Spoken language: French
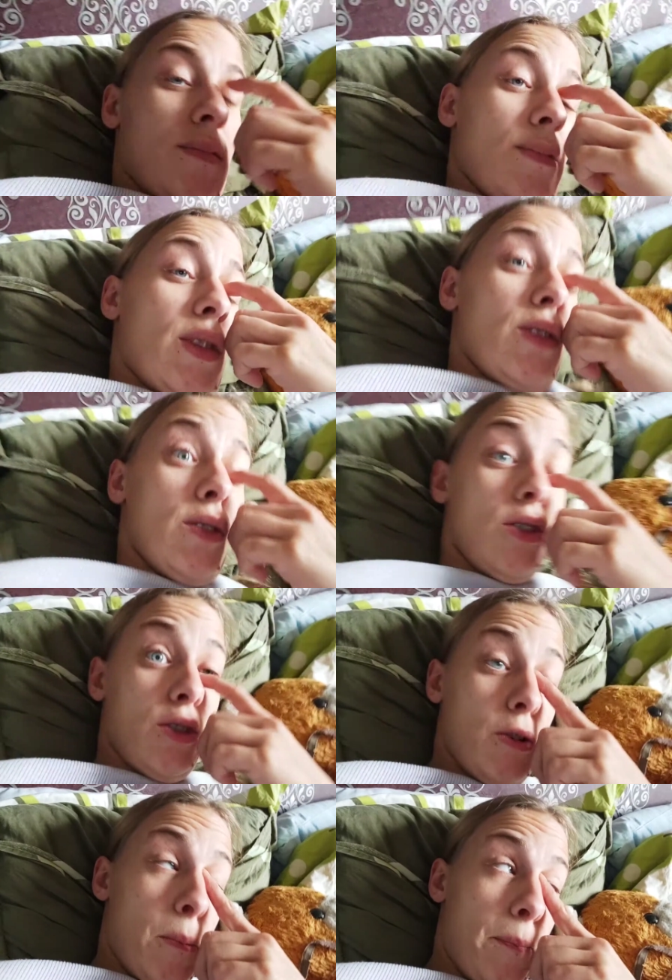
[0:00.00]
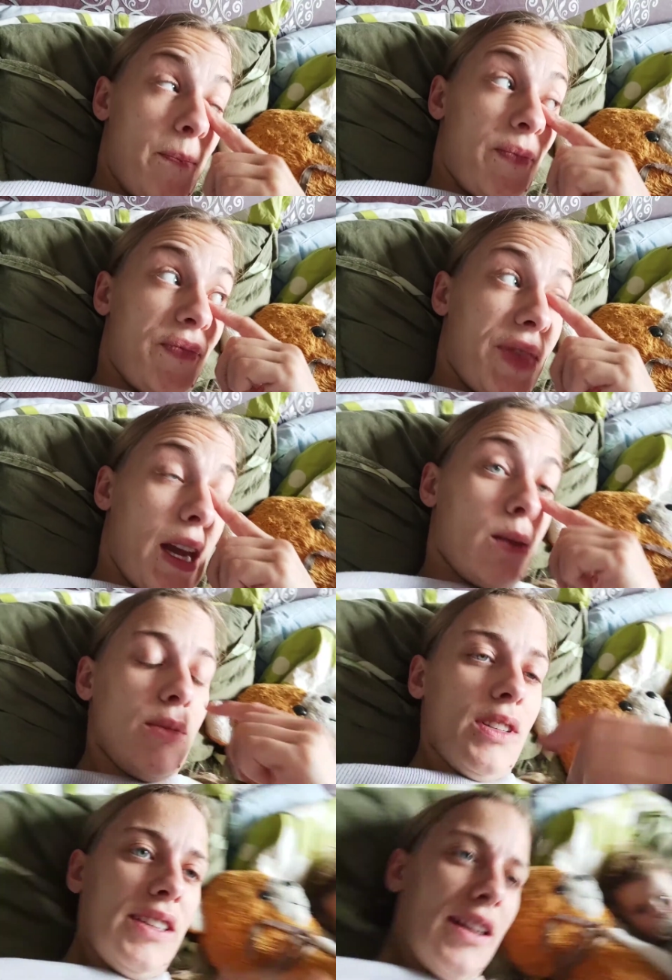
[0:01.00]
Bon, re. Bon,
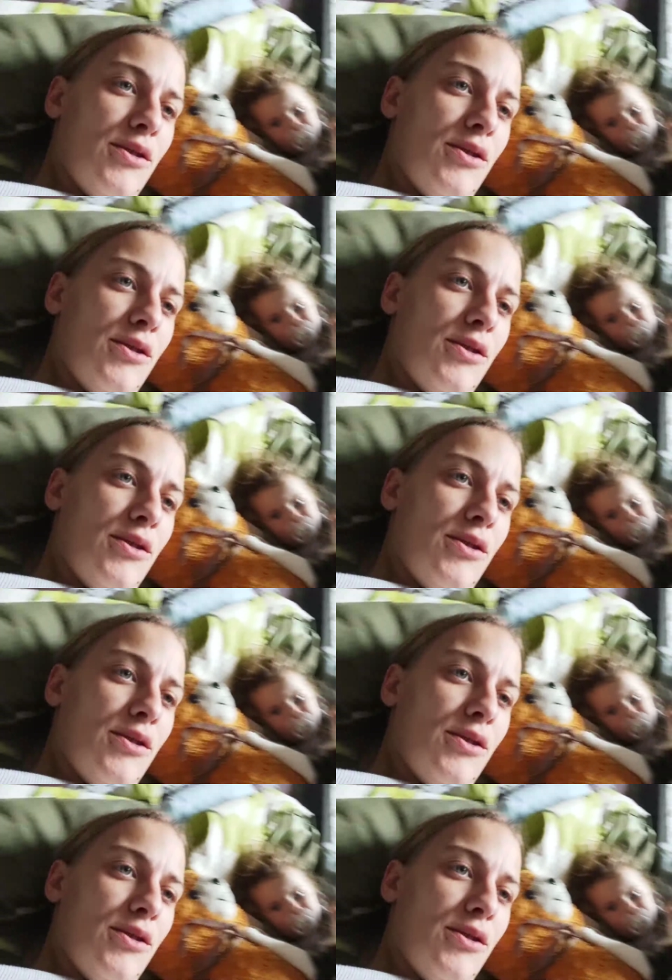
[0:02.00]
bah, il y